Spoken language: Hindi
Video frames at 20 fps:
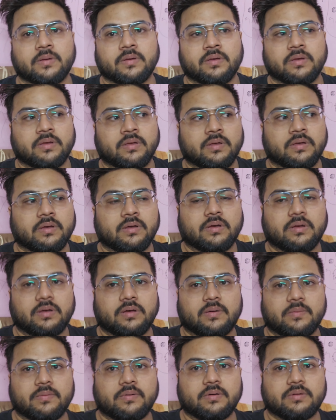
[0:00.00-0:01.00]
अब आ गए हैं
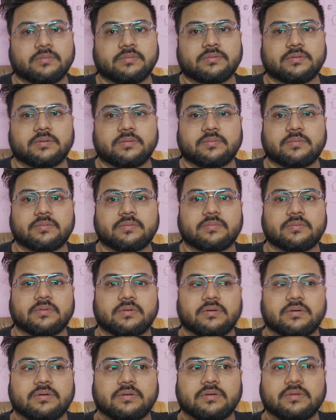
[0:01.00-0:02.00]
यहाँ पर घर पे
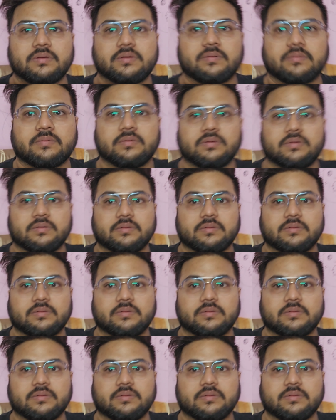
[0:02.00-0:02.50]
बच्चों के पास अब यहाँ